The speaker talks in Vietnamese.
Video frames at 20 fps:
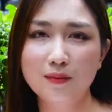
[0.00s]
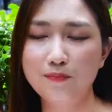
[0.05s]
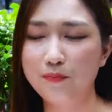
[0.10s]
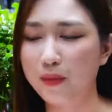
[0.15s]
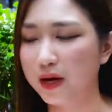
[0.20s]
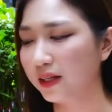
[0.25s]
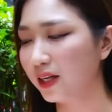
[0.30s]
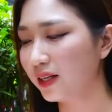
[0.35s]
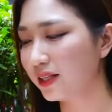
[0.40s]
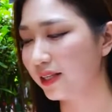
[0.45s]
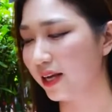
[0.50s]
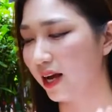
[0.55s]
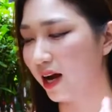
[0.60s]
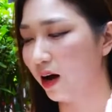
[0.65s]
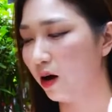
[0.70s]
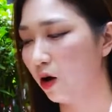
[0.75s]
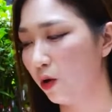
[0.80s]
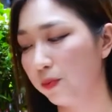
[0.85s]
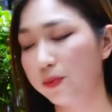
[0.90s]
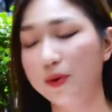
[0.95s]
mà tác
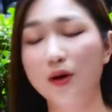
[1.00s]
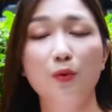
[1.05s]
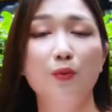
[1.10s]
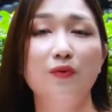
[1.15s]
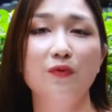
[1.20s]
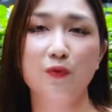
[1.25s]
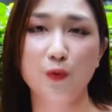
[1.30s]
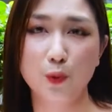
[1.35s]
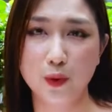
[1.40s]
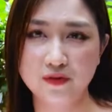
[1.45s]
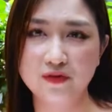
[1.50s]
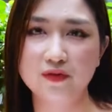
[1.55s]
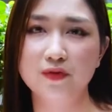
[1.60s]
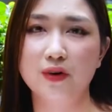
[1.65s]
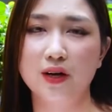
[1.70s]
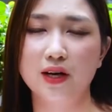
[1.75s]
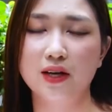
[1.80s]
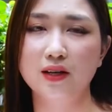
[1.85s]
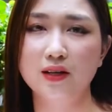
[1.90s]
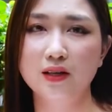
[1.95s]
giả Oprah
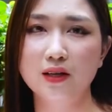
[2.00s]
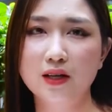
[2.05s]
Winfrey